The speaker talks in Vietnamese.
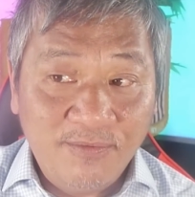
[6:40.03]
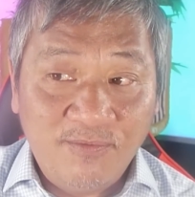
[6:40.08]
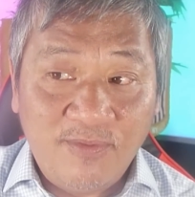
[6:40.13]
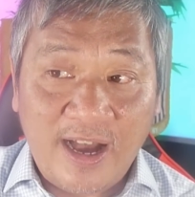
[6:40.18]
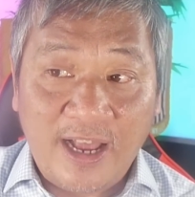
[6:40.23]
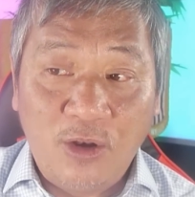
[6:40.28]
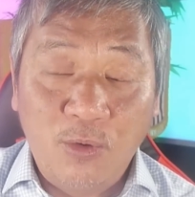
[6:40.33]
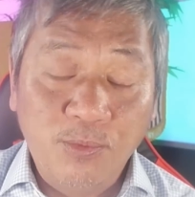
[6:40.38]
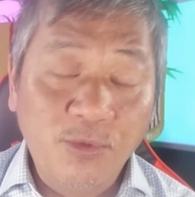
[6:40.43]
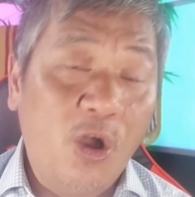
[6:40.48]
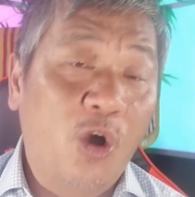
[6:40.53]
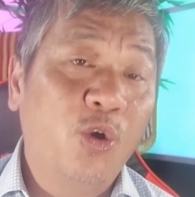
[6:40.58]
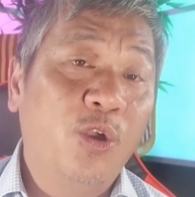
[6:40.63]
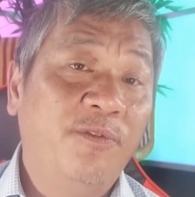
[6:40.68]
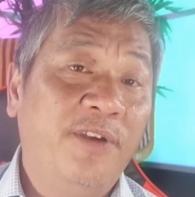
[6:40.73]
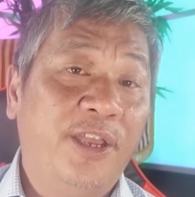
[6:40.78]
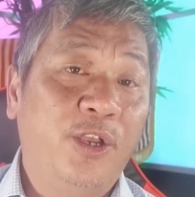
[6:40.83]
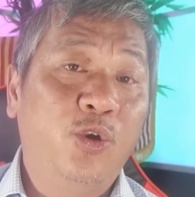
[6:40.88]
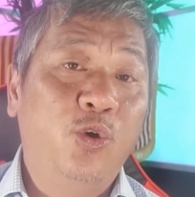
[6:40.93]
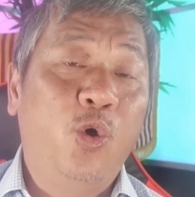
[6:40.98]
và lúc đó quý
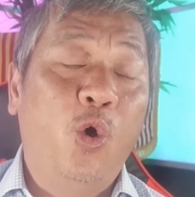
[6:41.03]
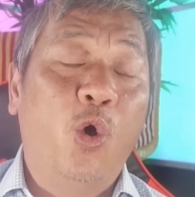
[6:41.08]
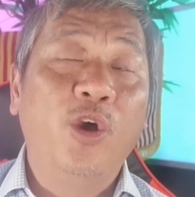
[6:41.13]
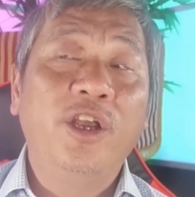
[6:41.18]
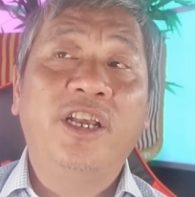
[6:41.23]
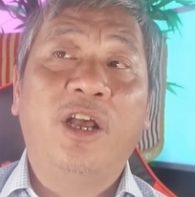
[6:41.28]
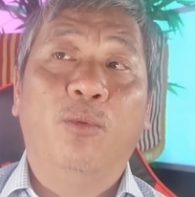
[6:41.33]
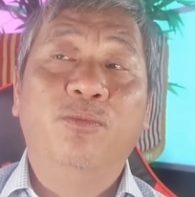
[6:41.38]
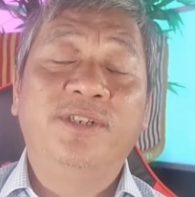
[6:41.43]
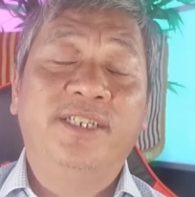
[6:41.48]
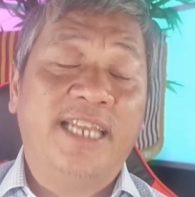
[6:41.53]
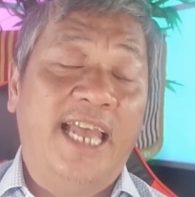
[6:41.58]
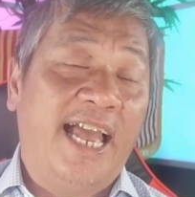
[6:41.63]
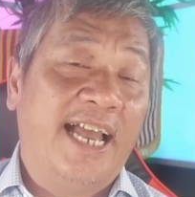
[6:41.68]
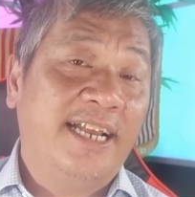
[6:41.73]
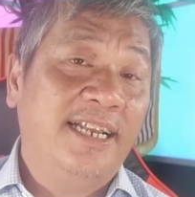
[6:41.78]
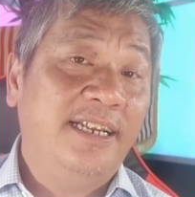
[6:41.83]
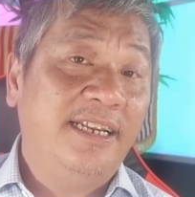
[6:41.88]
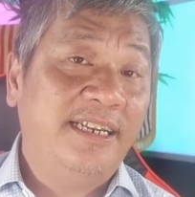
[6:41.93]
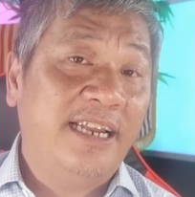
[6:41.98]
vị, khối Cộng
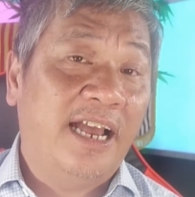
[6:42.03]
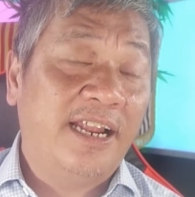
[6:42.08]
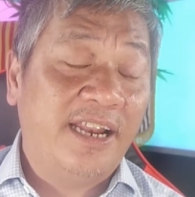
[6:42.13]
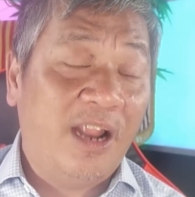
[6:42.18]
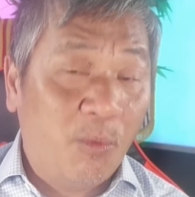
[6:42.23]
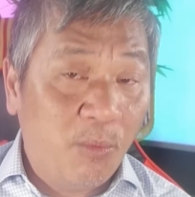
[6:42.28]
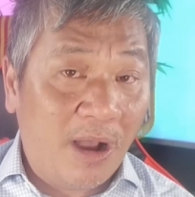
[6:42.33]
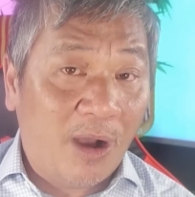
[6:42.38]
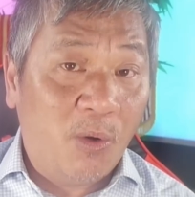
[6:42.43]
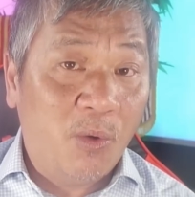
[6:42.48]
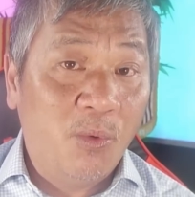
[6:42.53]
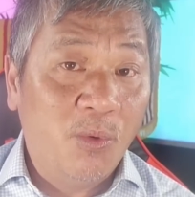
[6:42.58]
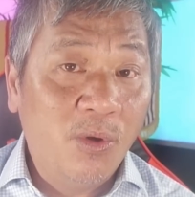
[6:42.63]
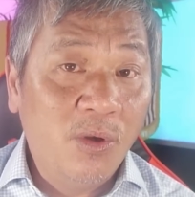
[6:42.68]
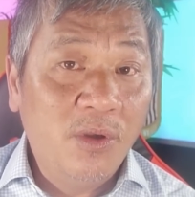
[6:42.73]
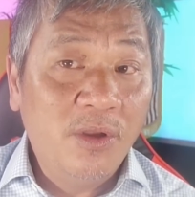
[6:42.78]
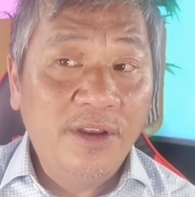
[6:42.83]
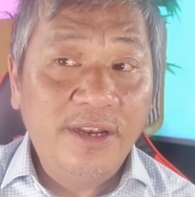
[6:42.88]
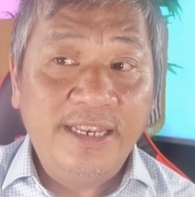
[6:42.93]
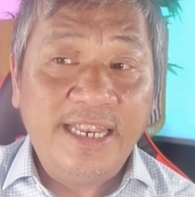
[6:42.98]
sản đã Đông Âu
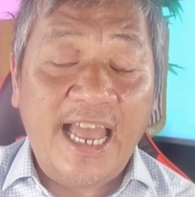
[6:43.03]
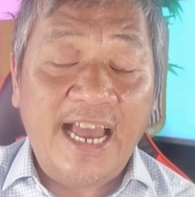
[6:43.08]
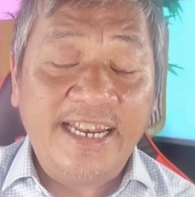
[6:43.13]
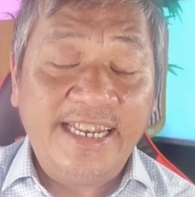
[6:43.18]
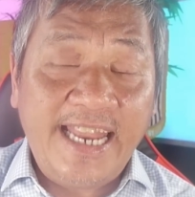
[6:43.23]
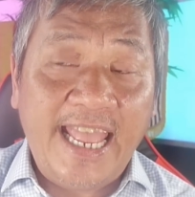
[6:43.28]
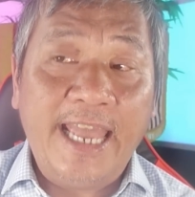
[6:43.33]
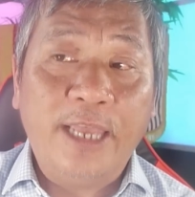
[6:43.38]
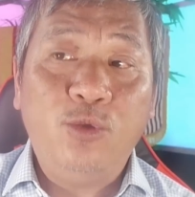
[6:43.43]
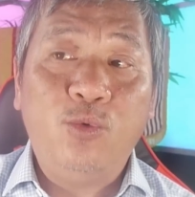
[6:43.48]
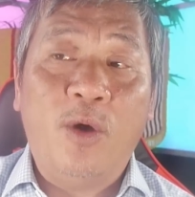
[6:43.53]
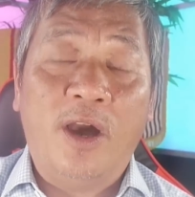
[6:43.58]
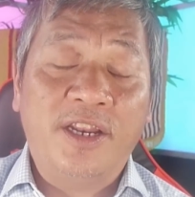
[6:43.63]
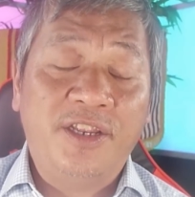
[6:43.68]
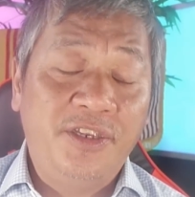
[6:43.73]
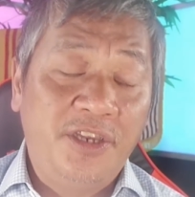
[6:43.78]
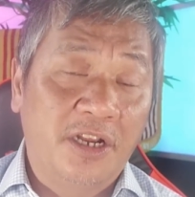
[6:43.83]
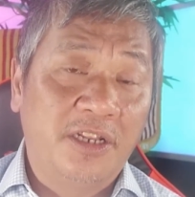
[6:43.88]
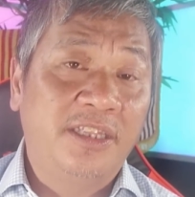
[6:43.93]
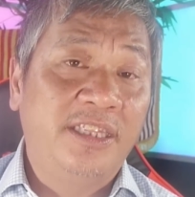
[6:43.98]
đã đe dọa
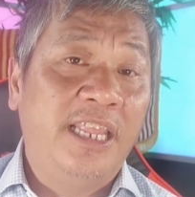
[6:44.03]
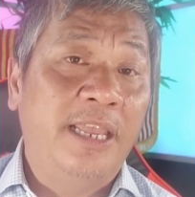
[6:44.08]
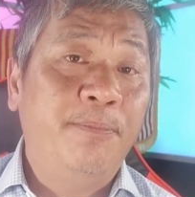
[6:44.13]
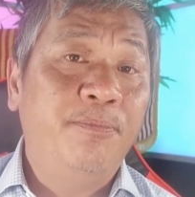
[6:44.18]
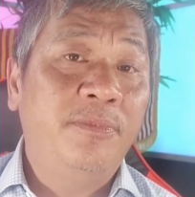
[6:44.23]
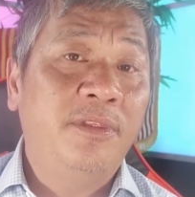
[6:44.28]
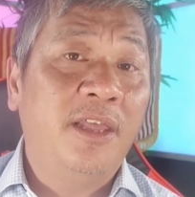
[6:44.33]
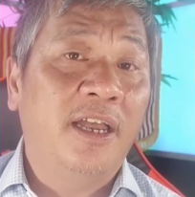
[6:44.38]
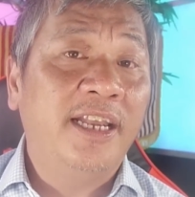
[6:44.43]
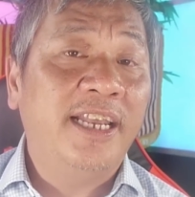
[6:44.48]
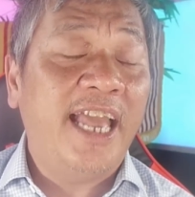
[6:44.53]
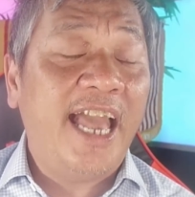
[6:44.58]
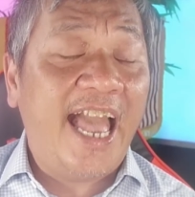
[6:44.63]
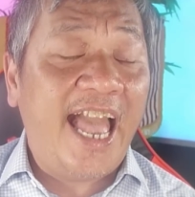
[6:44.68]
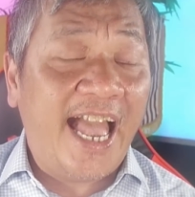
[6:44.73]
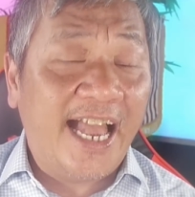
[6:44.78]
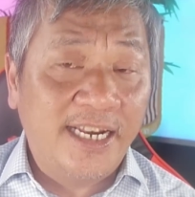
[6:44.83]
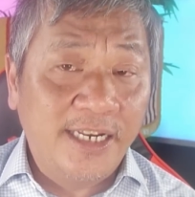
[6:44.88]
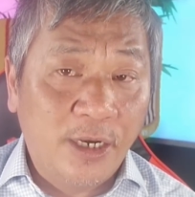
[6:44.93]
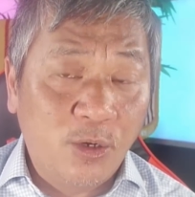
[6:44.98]
trực tiếp tới cái
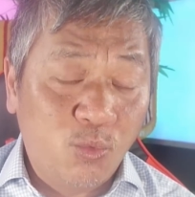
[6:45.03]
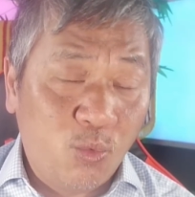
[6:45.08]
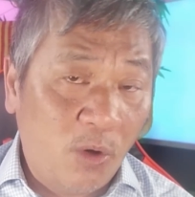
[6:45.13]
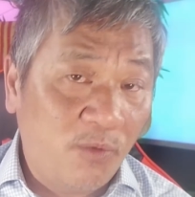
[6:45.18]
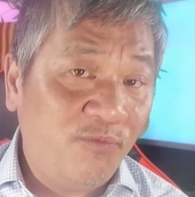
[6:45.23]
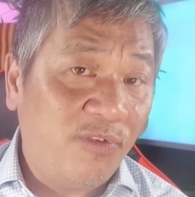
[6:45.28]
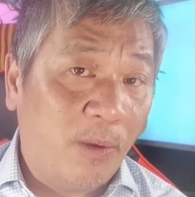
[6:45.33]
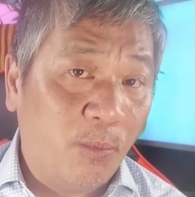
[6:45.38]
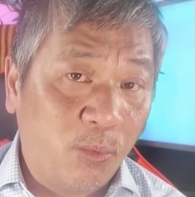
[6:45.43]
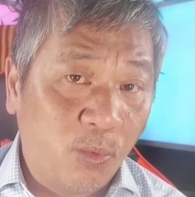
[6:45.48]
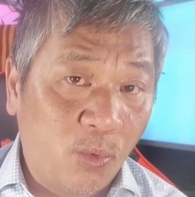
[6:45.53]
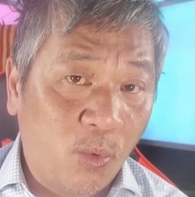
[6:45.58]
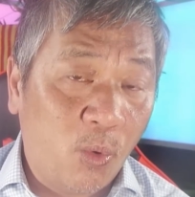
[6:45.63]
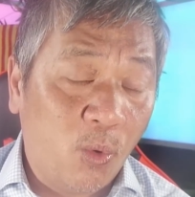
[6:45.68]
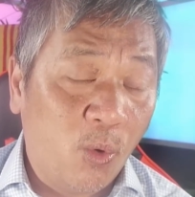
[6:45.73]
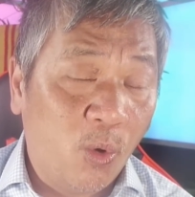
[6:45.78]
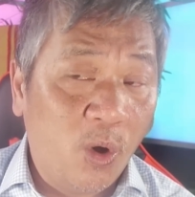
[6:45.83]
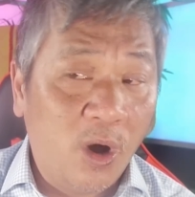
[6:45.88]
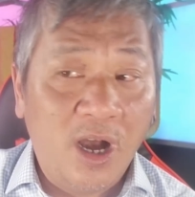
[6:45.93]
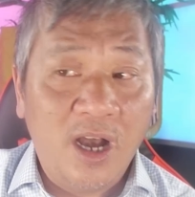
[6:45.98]
an ninh quốc phòng
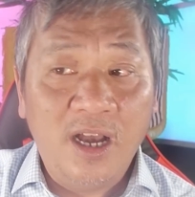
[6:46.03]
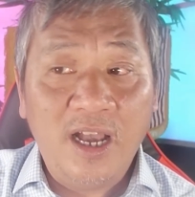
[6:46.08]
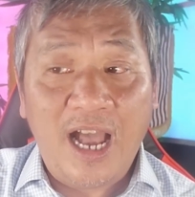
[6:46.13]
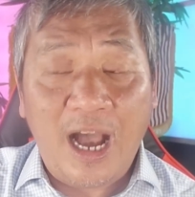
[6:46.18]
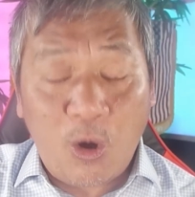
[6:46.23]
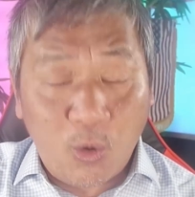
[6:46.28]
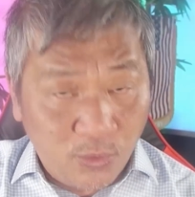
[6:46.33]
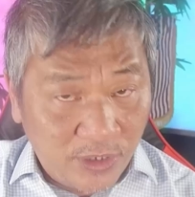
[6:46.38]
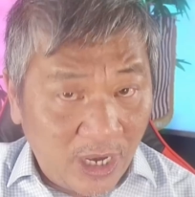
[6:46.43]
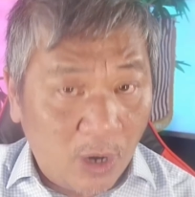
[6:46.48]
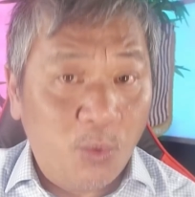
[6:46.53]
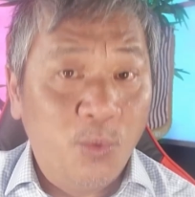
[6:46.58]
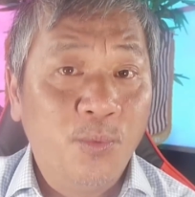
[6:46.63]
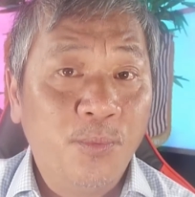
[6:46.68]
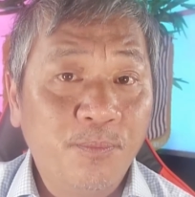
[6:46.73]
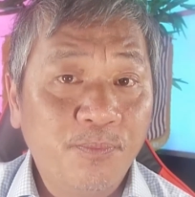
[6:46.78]
của Âu Châu,